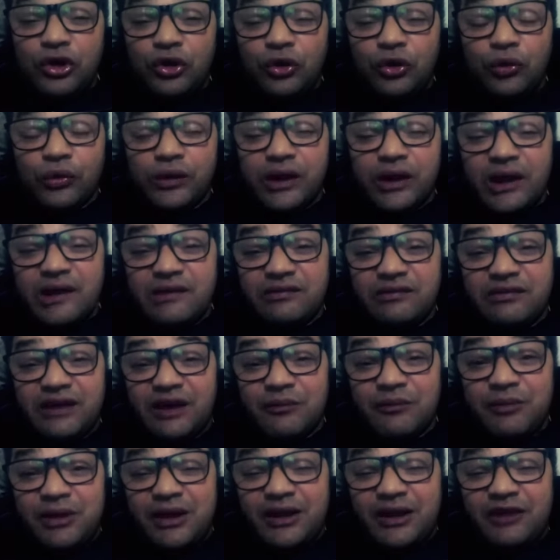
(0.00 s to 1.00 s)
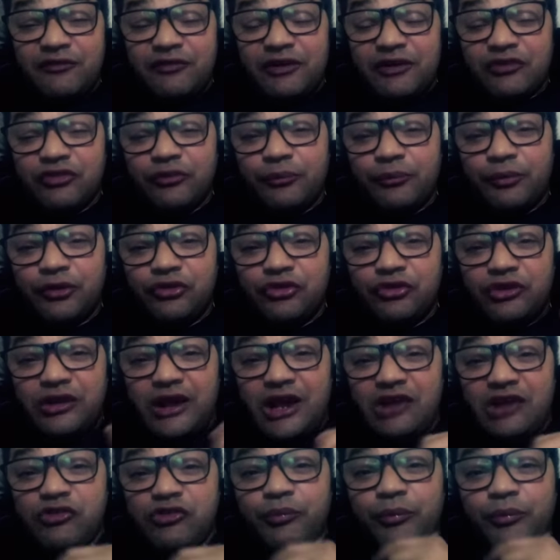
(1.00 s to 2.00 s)
ou quem sabe ainda faço um
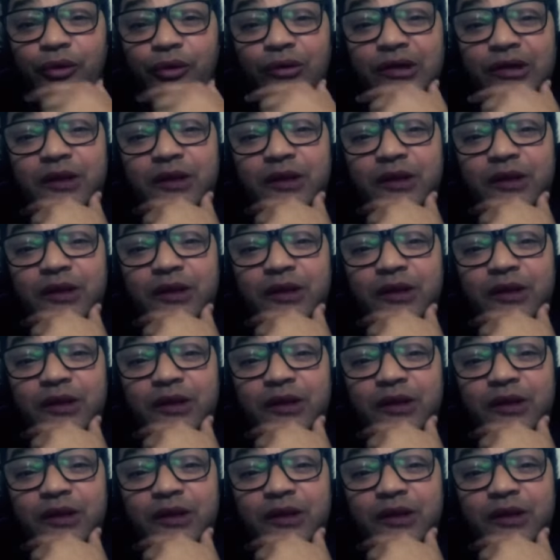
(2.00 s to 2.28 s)
podcast e ponho